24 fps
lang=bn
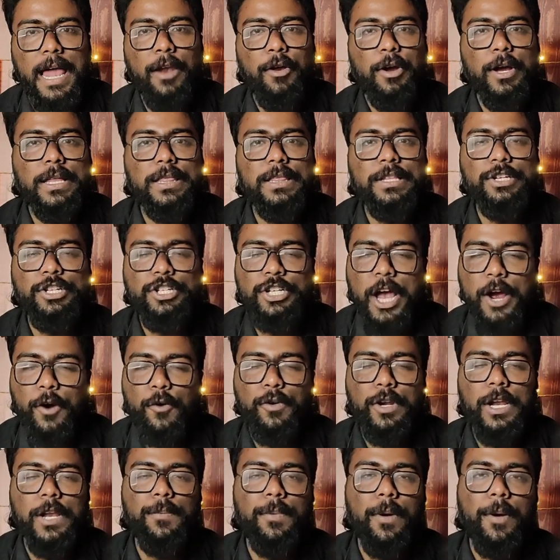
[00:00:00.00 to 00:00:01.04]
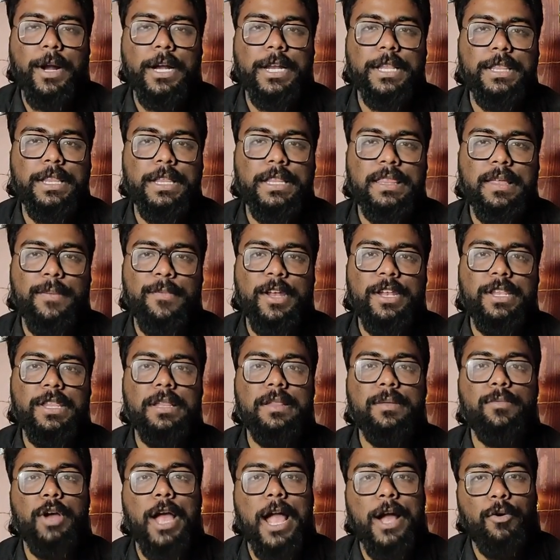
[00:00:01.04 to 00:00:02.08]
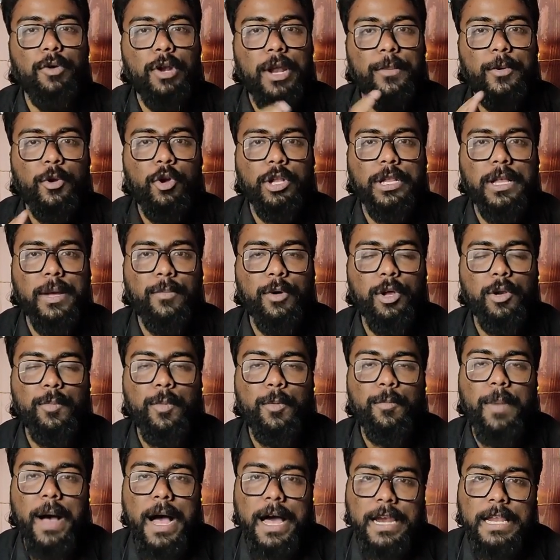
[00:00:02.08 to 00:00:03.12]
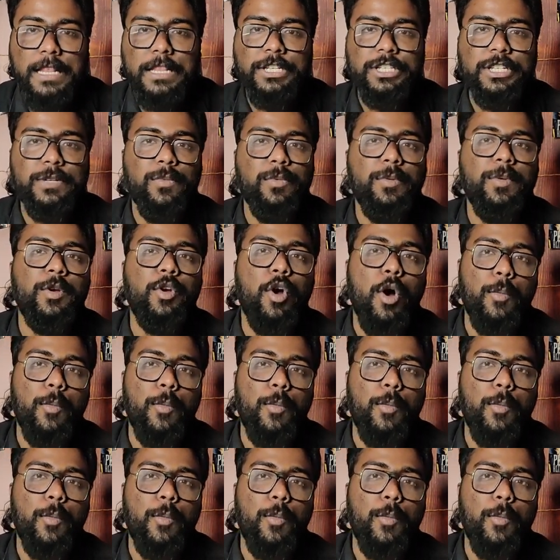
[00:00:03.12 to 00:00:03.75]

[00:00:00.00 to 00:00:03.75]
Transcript: হ্যালো কে দৃশ্য সাগর সিক্স আর্টিফিক্স সেভেন্সেস এবং এখন আমি কথা বলবো বাংলাদেশি মুভি